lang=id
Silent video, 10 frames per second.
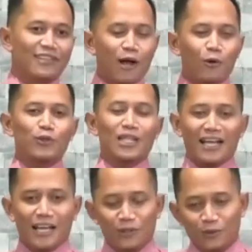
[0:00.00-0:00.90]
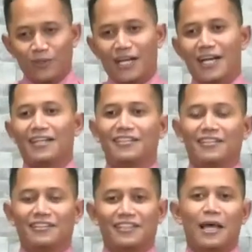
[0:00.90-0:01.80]
takut akan Tuhan,
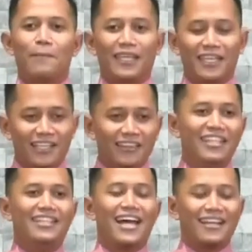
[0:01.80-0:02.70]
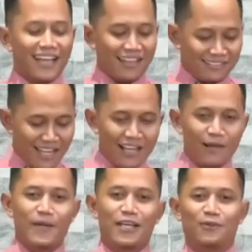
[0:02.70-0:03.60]
tetapi kita tidak datang
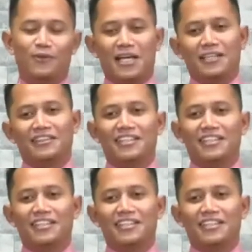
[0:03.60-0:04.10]
kepada Tuhan,